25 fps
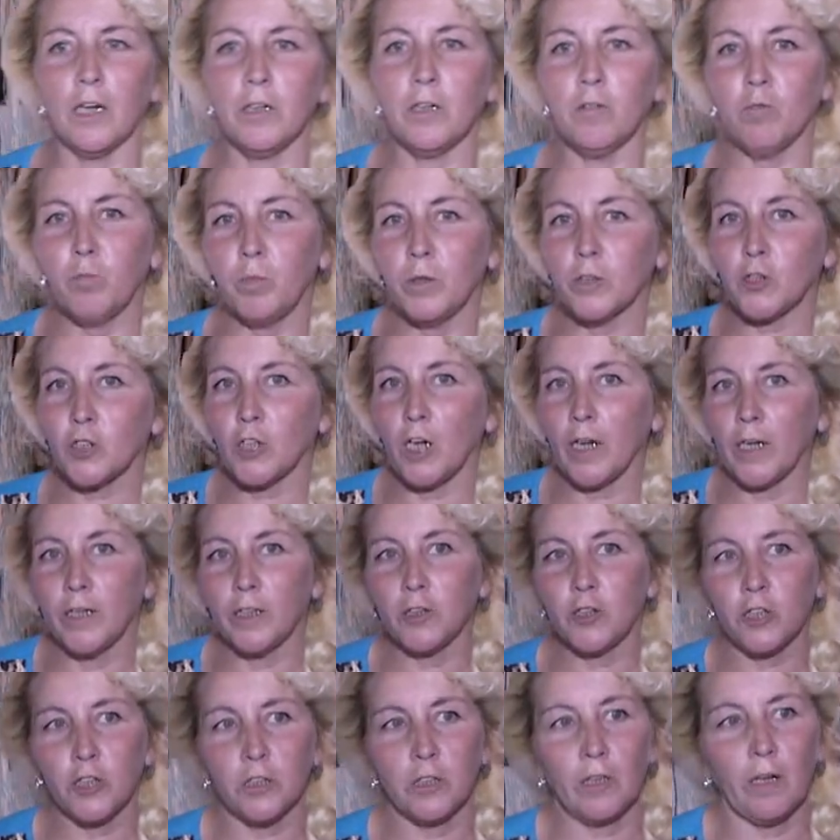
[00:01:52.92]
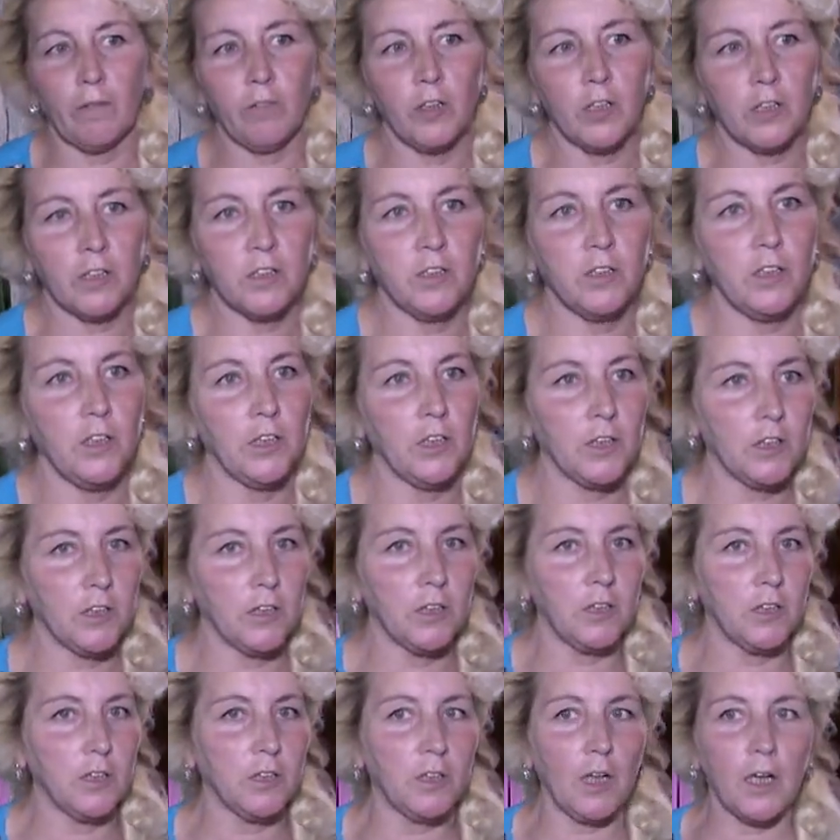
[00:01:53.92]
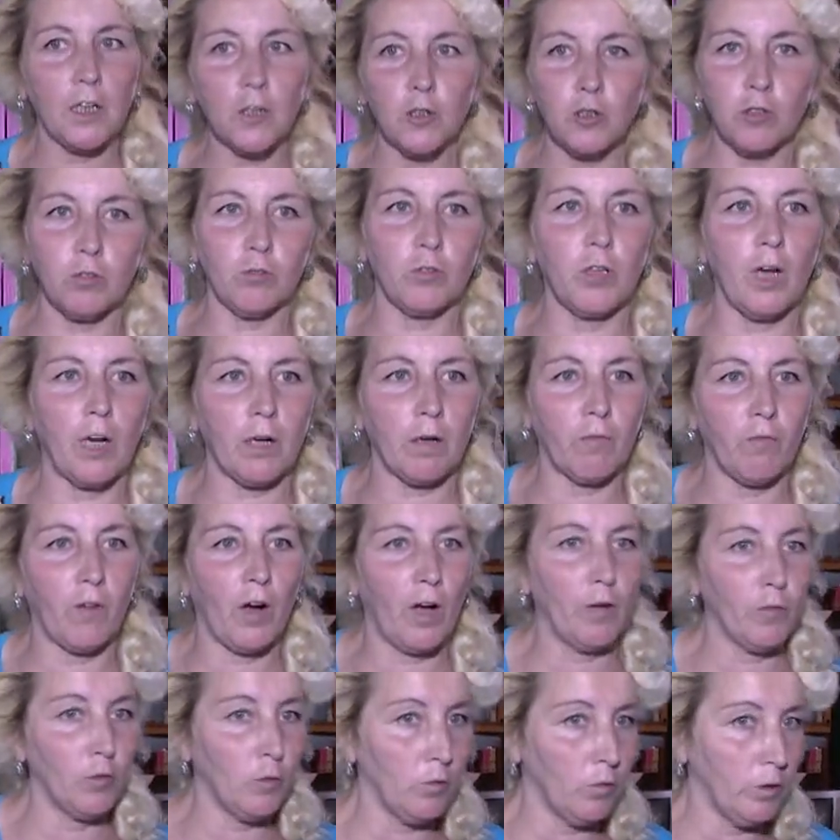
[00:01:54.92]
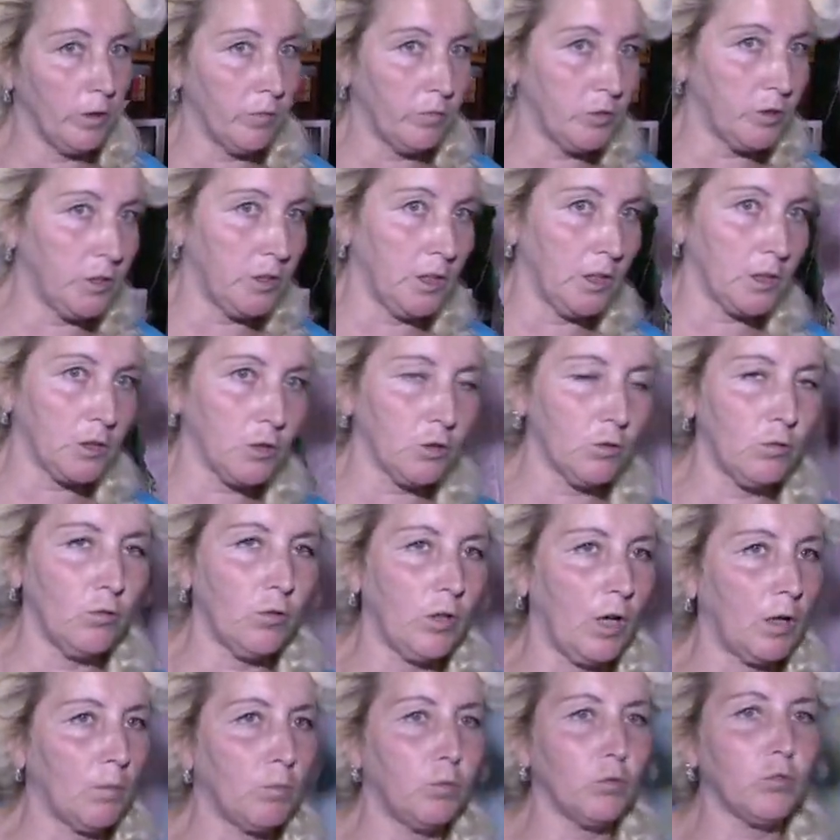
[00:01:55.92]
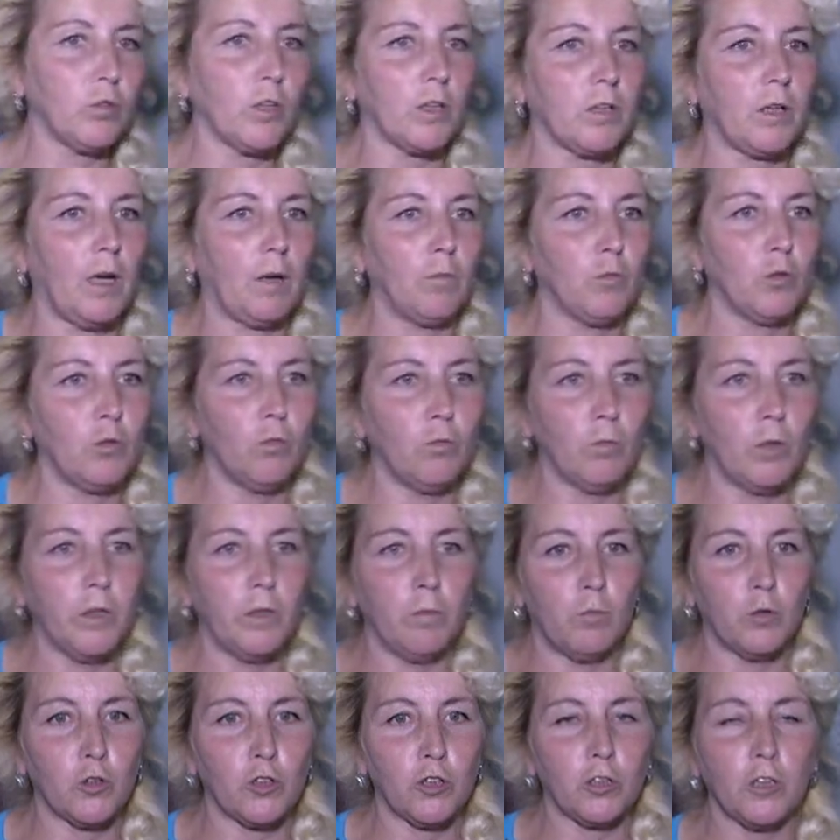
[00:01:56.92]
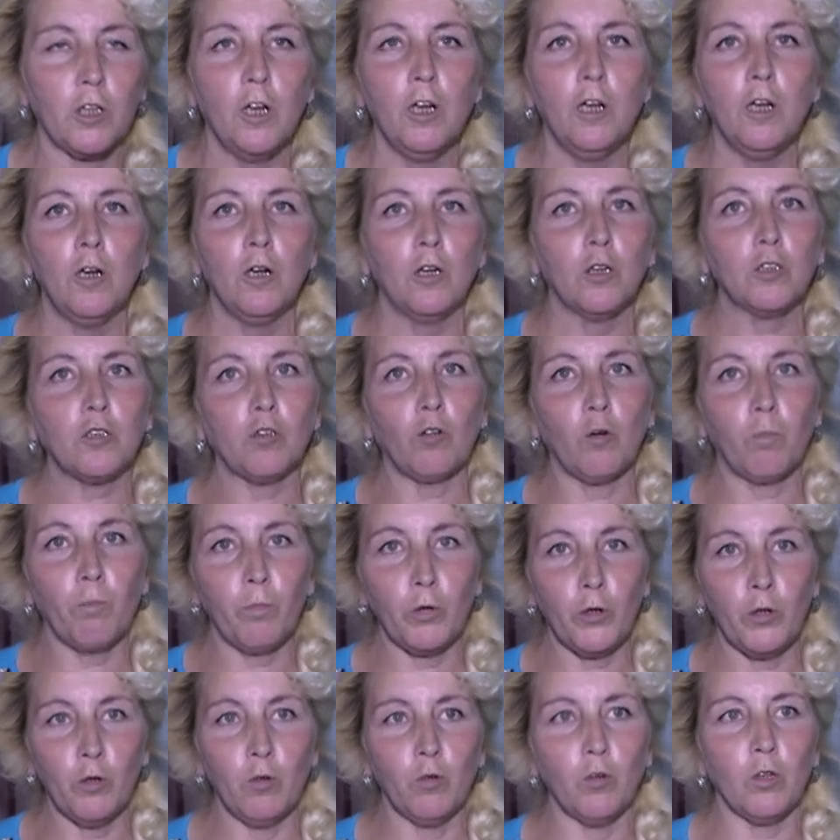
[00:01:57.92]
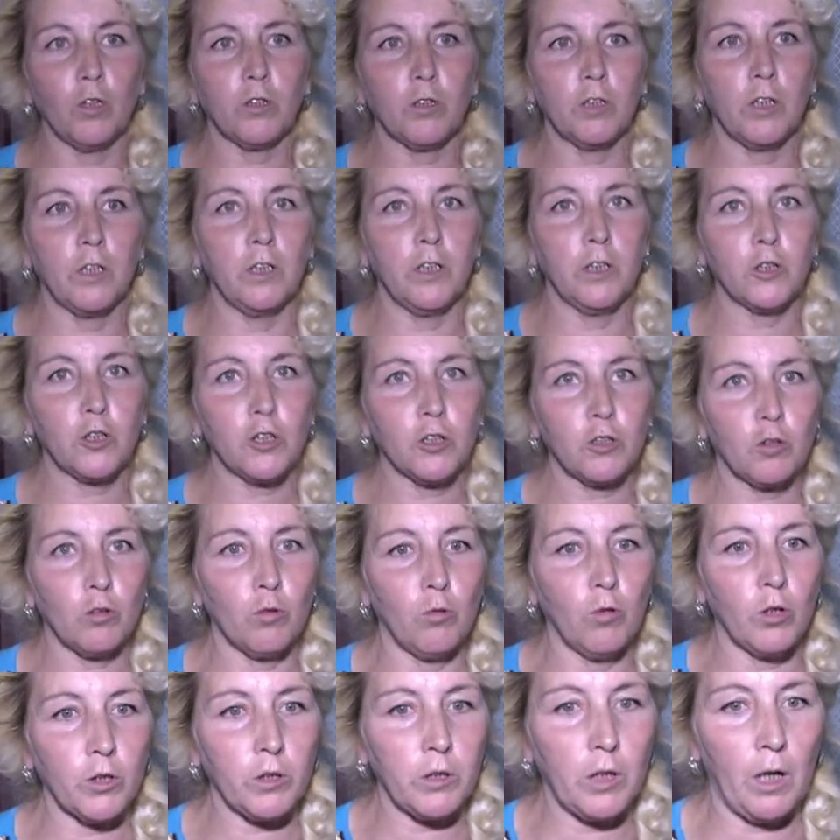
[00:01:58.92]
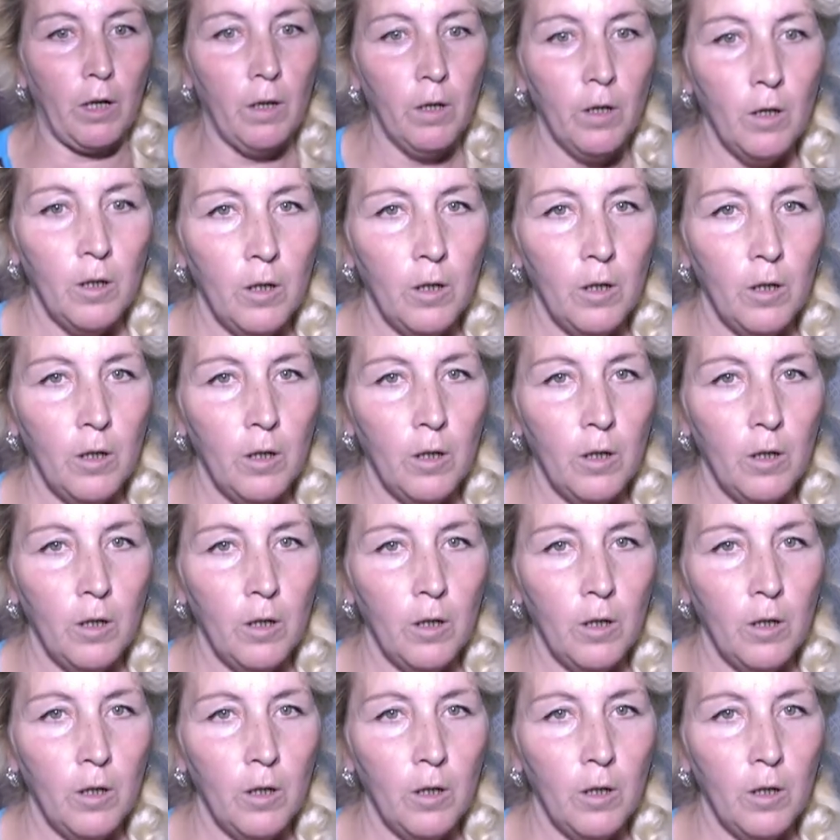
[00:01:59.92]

они вбежали человек 10 и так сюда рванули в детскую, как будто там думали, может, кто пьет или что-то.